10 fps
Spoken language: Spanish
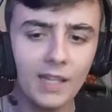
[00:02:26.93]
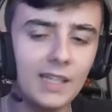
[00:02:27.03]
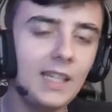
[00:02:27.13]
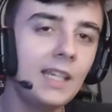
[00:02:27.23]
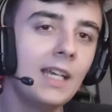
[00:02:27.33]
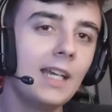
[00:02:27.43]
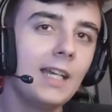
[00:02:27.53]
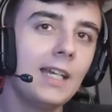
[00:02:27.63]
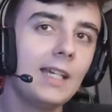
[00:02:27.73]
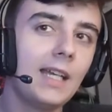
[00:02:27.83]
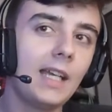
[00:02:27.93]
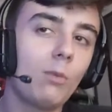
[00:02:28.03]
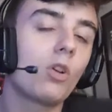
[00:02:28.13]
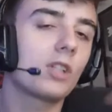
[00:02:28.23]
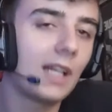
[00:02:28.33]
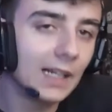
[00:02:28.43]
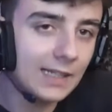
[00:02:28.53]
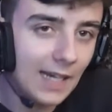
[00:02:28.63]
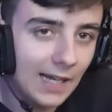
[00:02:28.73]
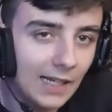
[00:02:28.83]
Y eh, bueno, sale en el
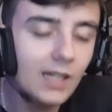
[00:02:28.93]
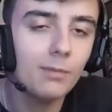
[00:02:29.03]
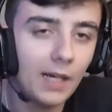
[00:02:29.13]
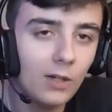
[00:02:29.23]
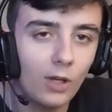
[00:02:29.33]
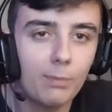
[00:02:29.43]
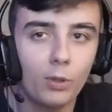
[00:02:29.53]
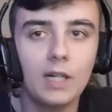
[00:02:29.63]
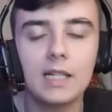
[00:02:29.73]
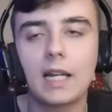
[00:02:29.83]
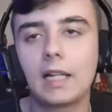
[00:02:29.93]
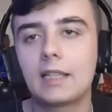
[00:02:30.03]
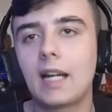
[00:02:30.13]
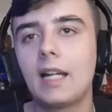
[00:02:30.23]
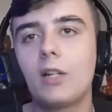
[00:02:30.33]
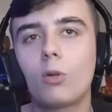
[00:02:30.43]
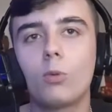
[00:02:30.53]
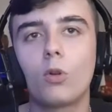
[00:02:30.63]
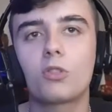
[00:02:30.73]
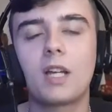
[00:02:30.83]
tráiler, ¿vale? No es spoiler, sale en el tráiler, todo el
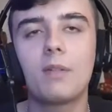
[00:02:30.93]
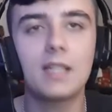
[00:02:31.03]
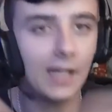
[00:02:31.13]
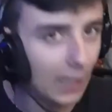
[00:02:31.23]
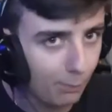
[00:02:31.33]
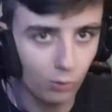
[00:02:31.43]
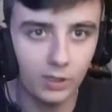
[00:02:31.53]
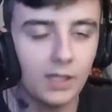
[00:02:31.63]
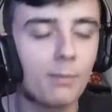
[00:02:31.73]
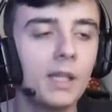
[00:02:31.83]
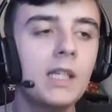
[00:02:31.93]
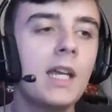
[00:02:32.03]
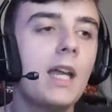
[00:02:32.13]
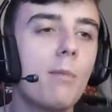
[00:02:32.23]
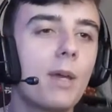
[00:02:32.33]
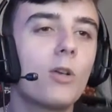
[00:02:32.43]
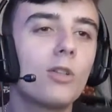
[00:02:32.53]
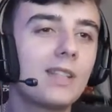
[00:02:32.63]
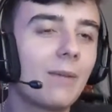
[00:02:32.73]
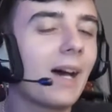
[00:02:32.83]
mundo lo sabe, sale en el póster también, pero
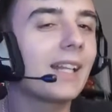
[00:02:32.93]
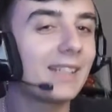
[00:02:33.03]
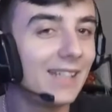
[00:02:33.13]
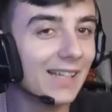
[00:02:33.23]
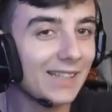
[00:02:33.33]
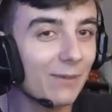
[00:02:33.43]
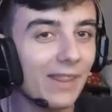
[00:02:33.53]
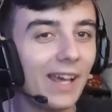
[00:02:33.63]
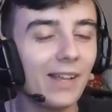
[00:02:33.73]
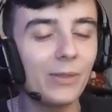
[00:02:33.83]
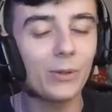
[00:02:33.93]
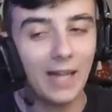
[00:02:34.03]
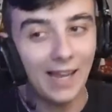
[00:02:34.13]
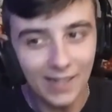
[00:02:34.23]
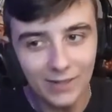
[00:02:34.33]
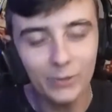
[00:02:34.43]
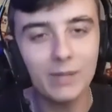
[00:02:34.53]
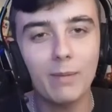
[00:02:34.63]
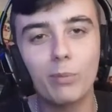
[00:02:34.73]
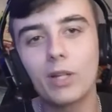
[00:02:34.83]
te van, ya te van dejando caer, ¿no? Te
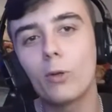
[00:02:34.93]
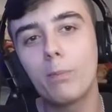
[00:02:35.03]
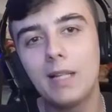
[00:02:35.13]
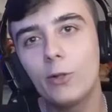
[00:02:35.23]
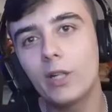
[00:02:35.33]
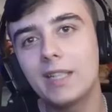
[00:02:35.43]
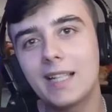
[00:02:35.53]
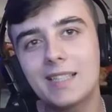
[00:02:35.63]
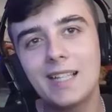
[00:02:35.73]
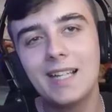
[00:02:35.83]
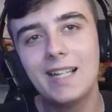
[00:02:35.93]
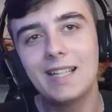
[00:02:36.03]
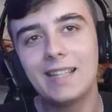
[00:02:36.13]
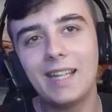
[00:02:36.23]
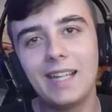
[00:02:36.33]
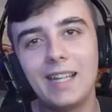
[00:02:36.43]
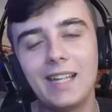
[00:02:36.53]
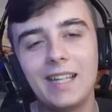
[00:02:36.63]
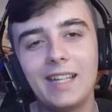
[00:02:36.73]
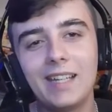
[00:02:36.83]
van poniendo pildoritas
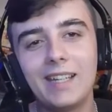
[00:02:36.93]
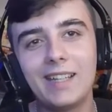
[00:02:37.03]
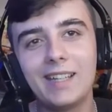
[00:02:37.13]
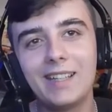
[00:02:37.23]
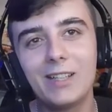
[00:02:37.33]
de...